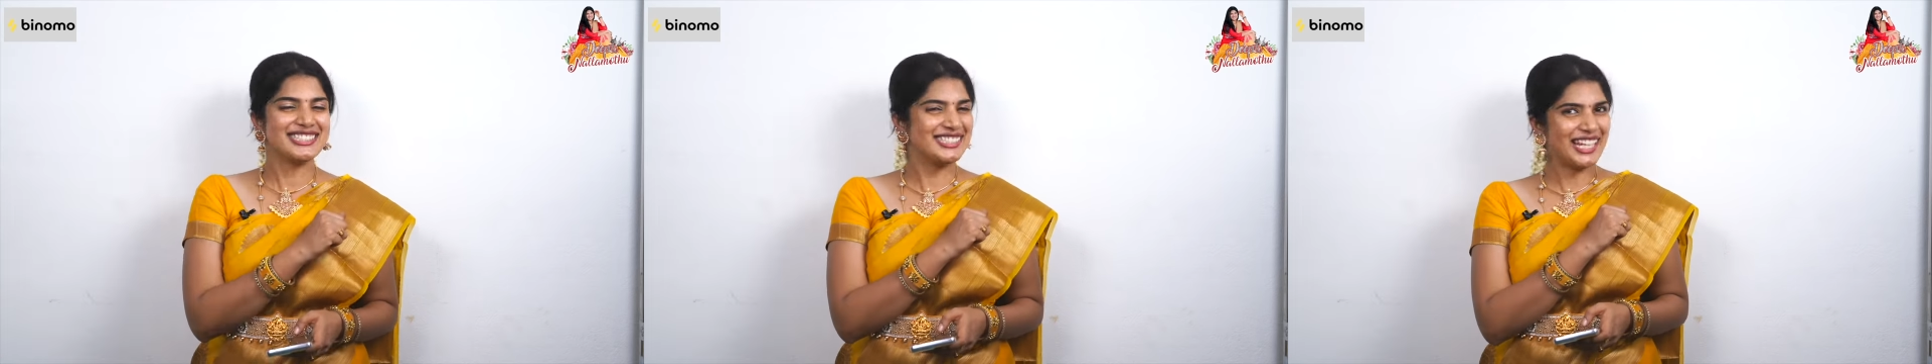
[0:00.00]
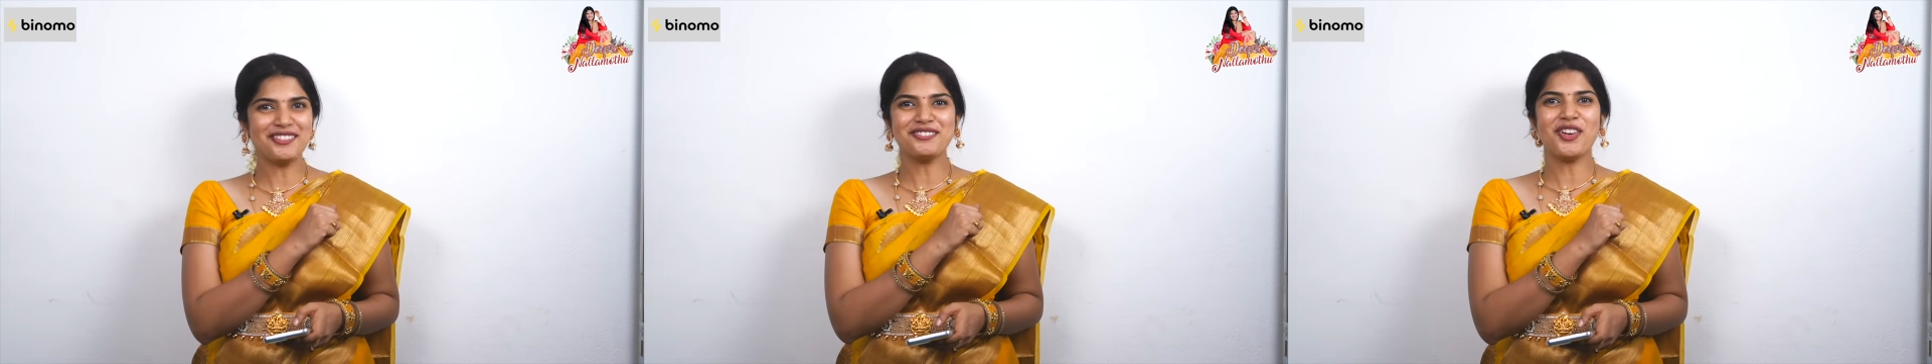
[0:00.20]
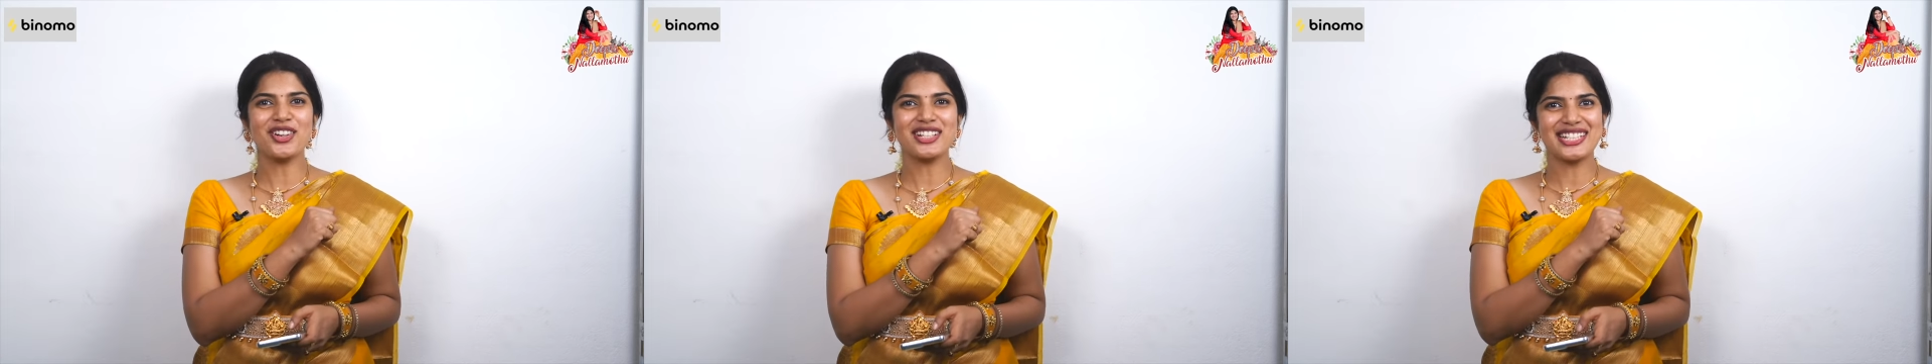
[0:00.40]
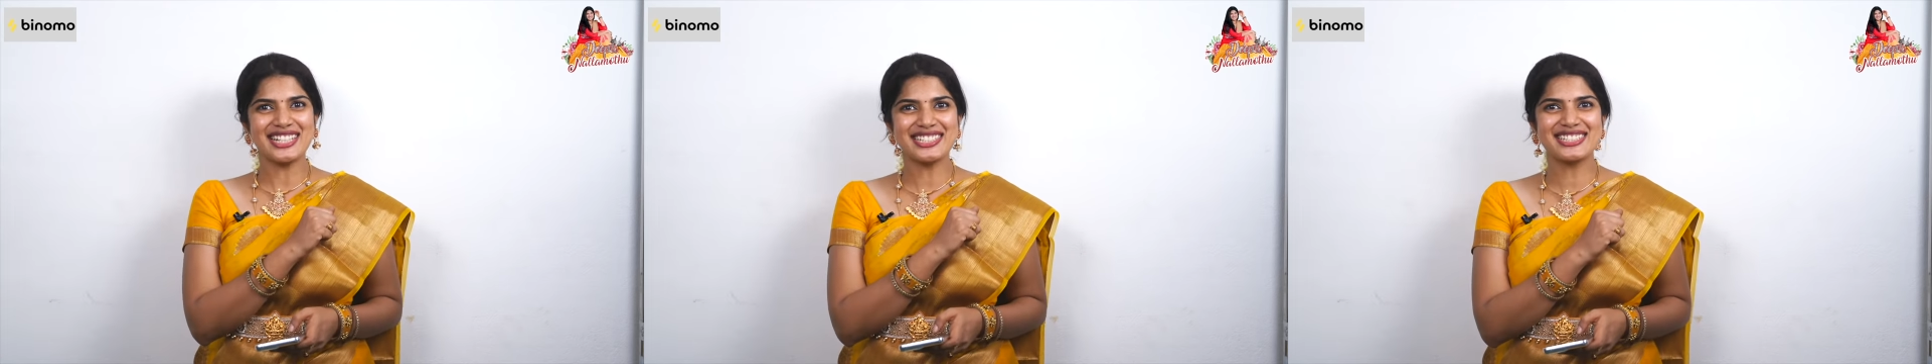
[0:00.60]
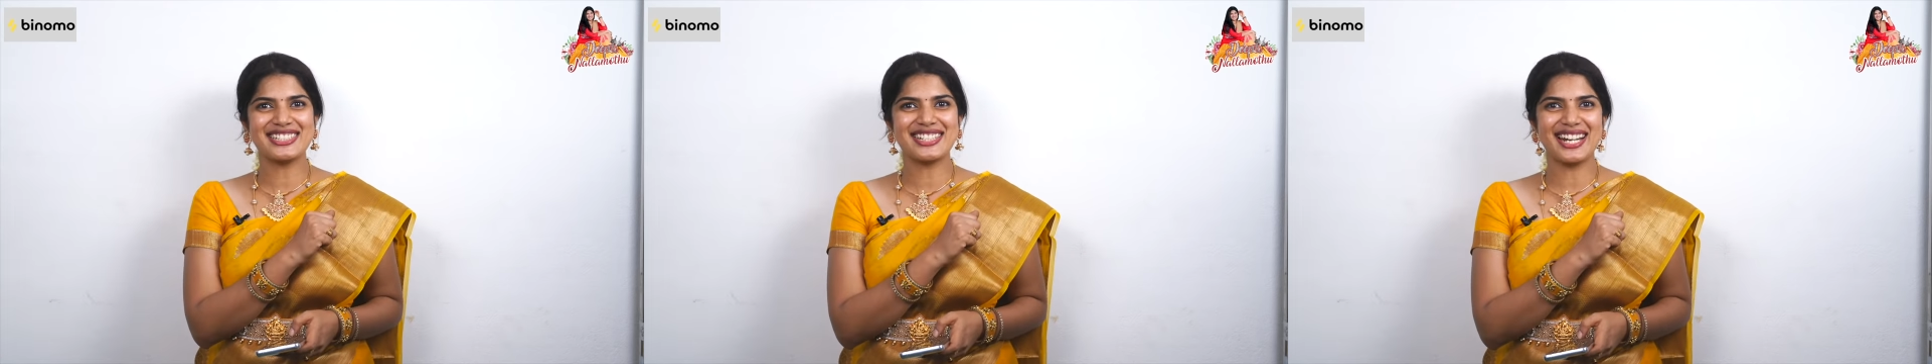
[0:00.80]
నా
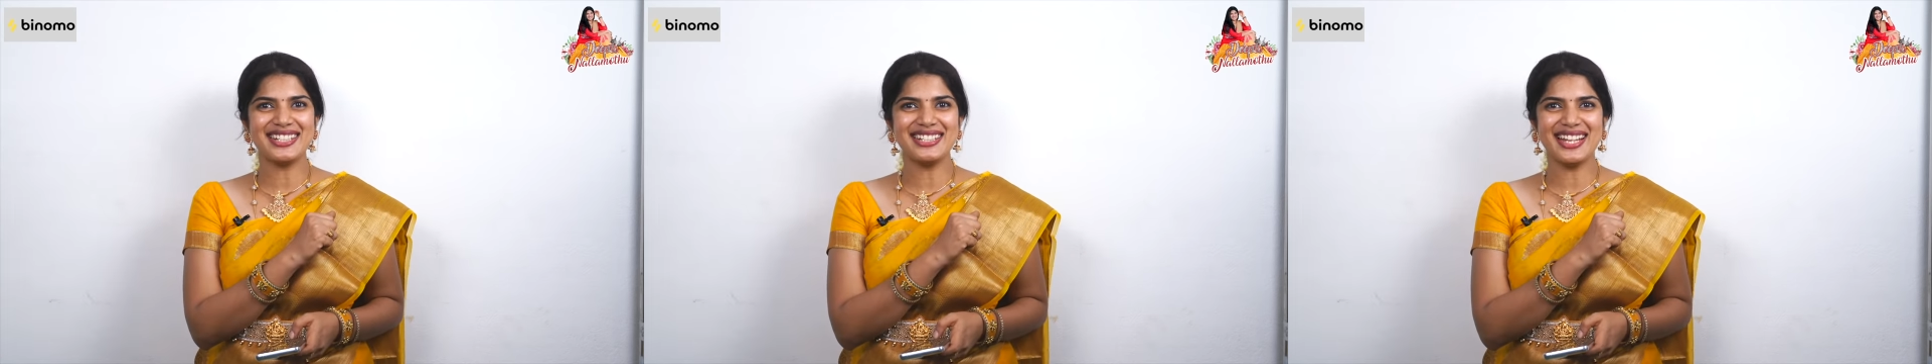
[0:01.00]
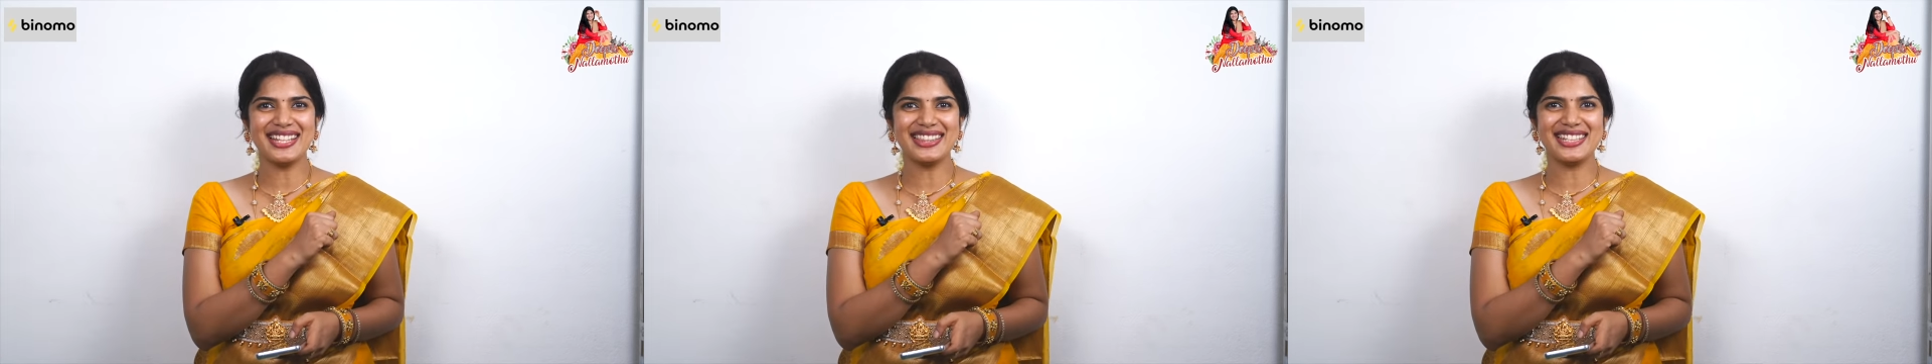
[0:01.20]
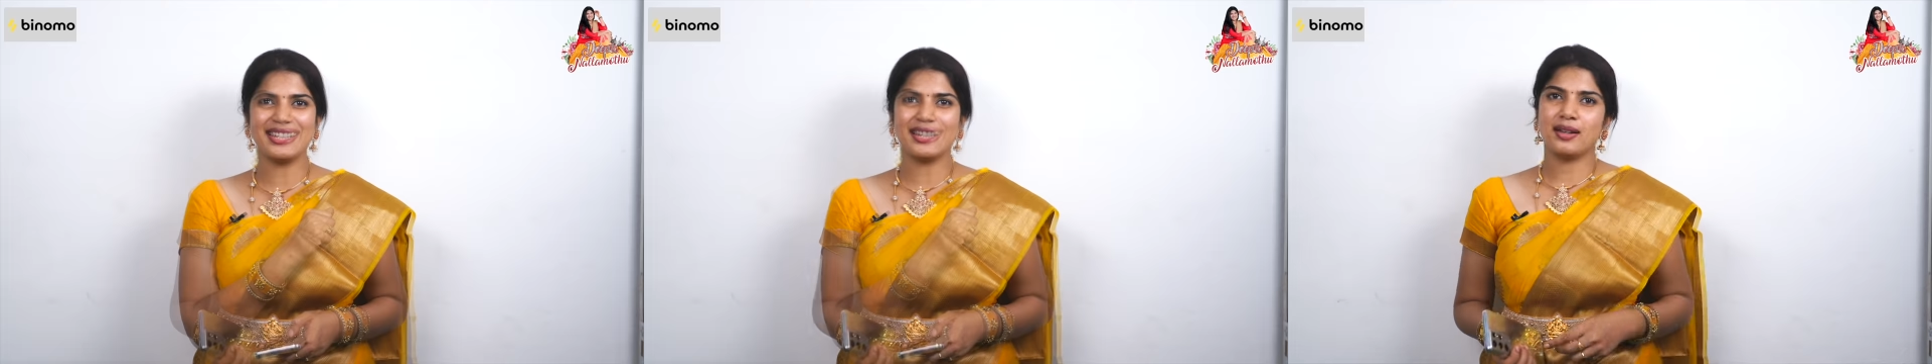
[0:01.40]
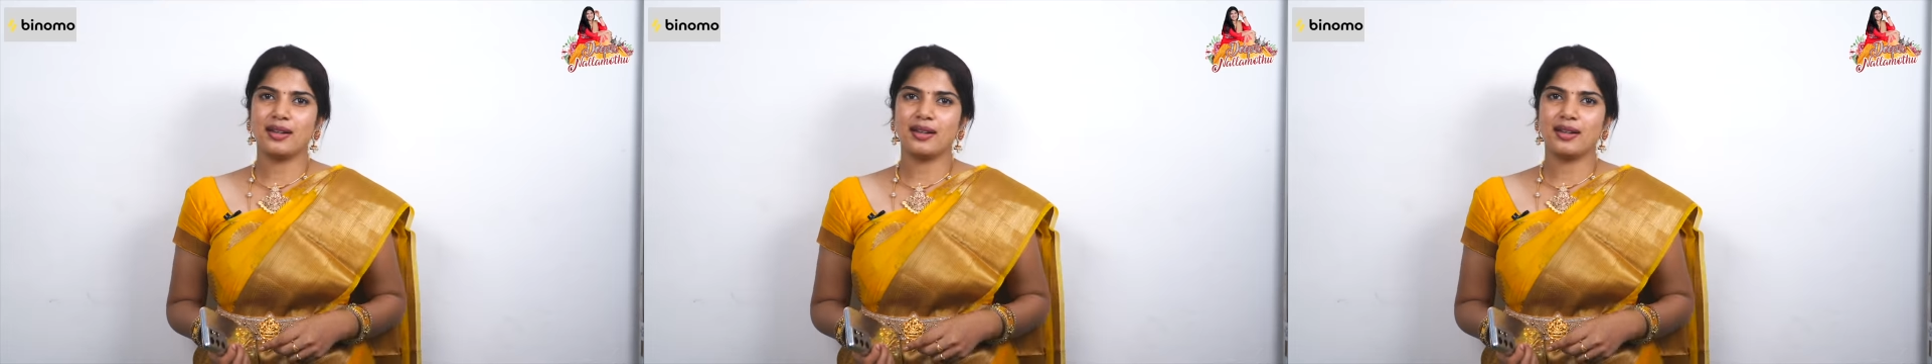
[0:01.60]
ఫోర్కాస్ట్ రైట్ అయింది